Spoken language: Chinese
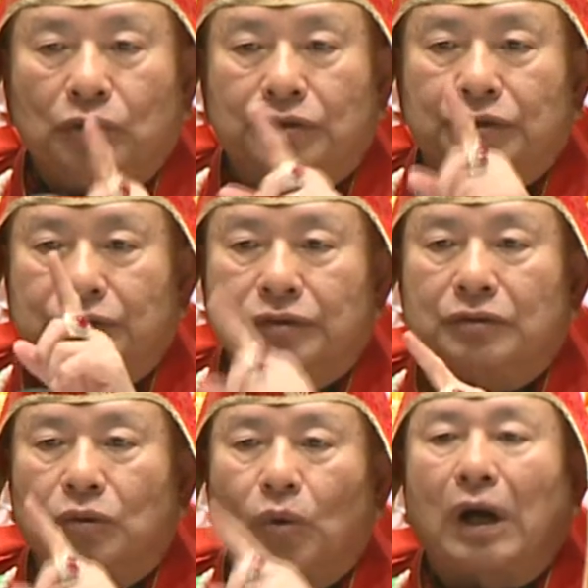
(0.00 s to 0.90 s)
十四
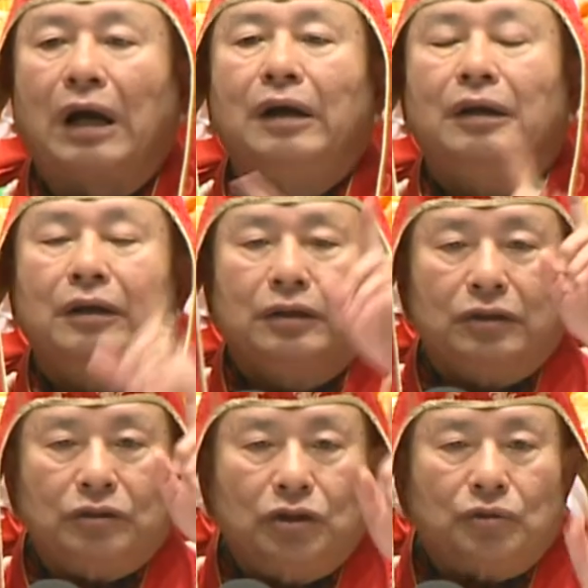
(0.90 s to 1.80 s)
卦，
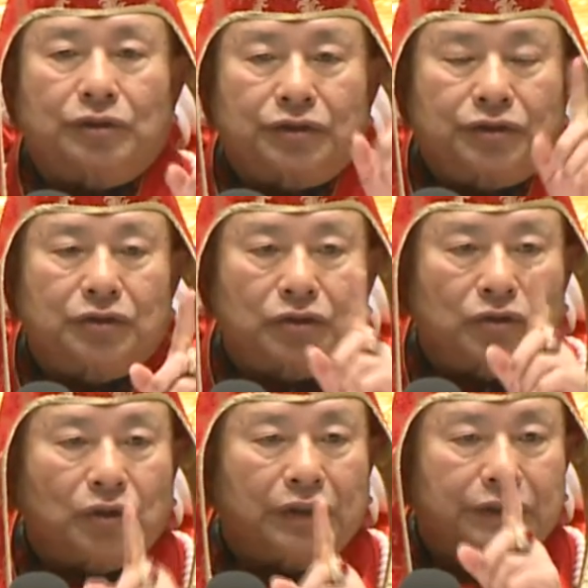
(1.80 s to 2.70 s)
六十四
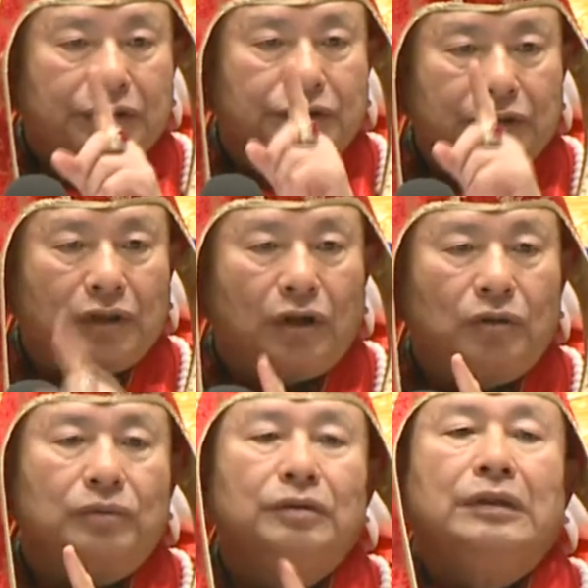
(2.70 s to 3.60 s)
岁的时候
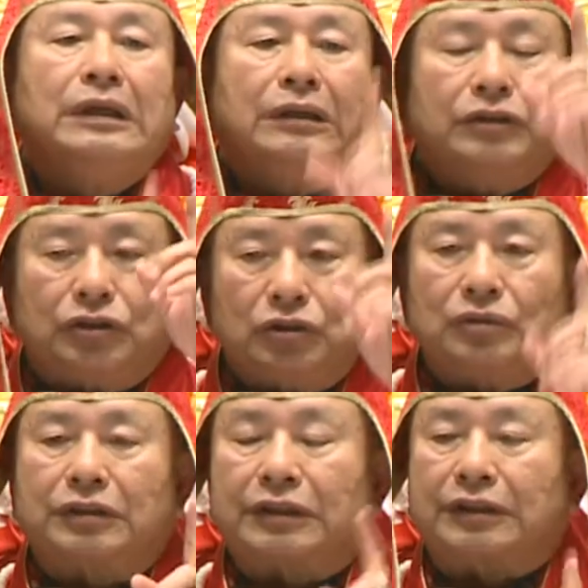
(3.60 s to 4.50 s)
就
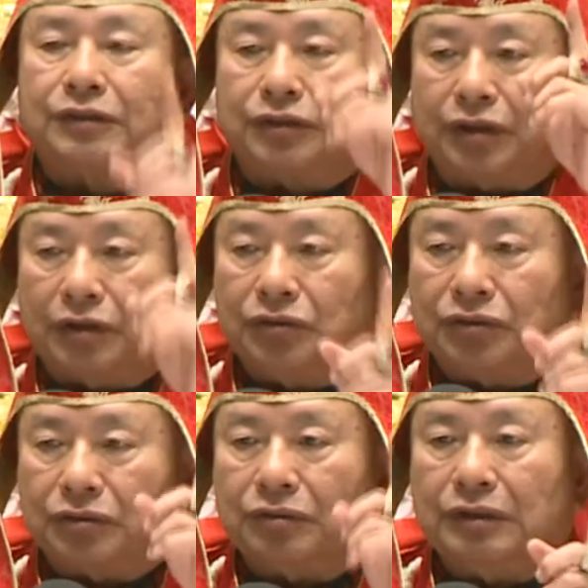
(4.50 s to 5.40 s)
等于停
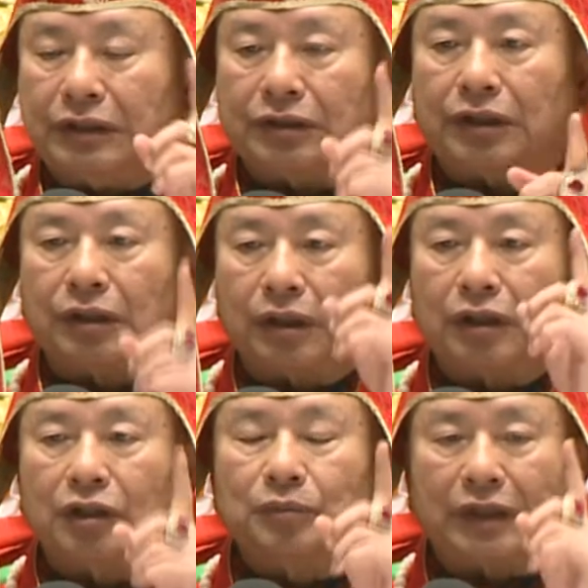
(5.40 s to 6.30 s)
止你的
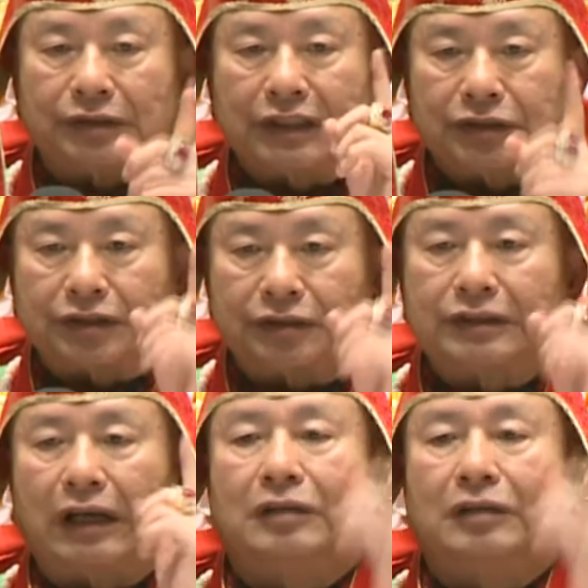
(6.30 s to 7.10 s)
荷尔蒙在生长。